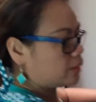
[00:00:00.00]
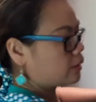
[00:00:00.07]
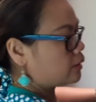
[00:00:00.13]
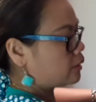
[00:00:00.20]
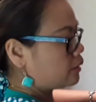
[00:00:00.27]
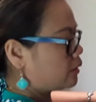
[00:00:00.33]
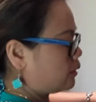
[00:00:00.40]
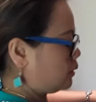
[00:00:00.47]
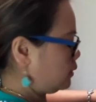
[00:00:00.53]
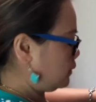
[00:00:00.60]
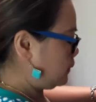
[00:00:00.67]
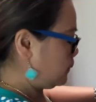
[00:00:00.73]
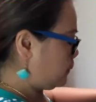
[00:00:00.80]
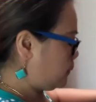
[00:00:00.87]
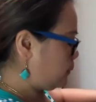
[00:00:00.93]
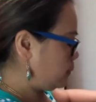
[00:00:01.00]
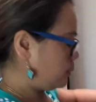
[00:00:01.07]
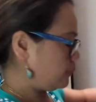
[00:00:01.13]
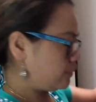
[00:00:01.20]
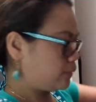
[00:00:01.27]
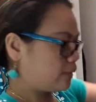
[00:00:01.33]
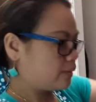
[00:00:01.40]
maigi.
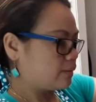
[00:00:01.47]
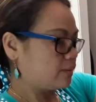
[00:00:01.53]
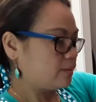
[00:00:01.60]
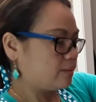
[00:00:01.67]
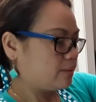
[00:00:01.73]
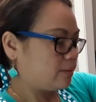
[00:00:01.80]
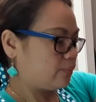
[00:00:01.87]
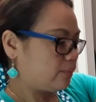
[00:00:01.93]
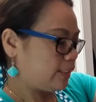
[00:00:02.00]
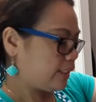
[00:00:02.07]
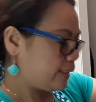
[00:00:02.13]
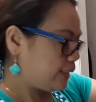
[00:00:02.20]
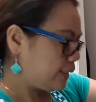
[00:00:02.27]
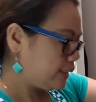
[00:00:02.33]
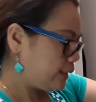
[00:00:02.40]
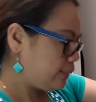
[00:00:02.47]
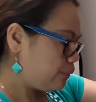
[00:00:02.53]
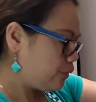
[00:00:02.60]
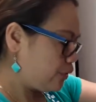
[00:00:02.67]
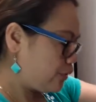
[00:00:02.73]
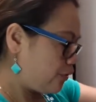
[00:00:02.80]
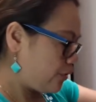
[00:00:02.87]
I will add little
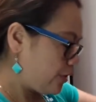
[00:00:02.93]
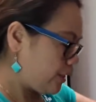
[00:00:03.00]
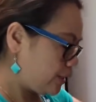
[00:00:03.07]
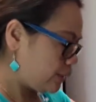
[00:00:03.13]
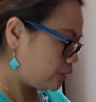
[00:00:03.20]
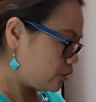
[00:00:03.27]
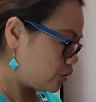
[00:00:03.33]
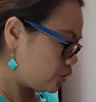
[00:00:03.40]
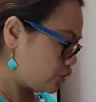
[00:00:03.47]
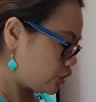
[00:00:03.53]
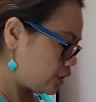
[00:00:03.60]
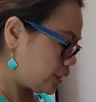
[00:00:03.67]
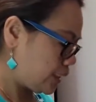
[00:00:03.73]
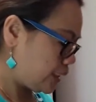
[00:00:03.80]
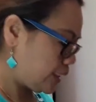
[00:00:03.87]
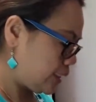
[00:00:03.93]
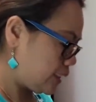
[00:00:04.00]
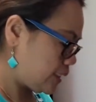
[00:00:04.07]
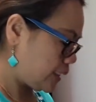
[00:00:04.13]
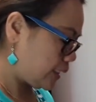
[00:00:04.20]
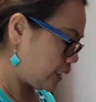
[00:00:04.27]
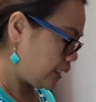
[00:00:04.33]
more oil. Gusto ko siya
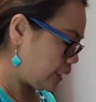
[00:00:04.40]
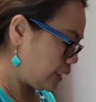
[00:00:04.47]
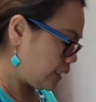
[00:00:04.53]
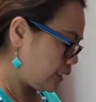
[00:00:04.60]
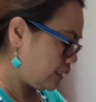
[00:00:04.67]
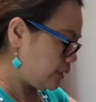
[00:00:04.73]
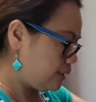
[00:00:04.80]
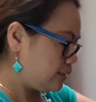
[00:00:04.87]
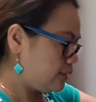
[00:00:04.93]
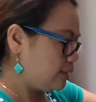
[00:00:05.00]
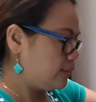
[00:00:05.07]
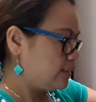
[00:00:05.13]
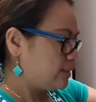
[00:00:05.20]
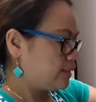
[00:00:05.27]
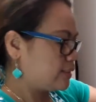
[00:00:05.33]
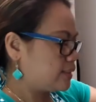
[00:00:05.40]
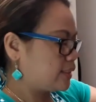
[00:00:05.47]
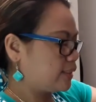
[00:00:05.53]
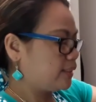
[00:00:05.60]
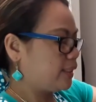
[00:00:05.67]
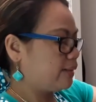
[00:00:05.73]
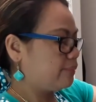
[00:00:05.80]
nagigisa talaga.
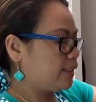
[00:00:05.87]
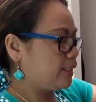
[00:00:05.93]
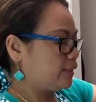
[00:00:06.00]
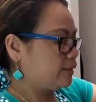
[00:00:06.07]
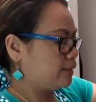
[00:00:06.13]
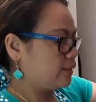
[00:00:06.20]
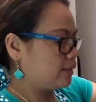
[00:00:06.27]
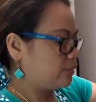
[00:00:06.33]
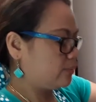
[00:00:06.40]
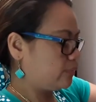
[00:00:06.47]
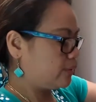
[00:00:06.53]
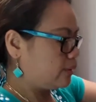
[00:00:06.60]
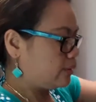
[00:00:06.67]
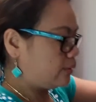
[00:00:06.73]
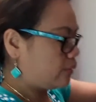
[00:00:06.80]
Kasi ang dami nating ano eh,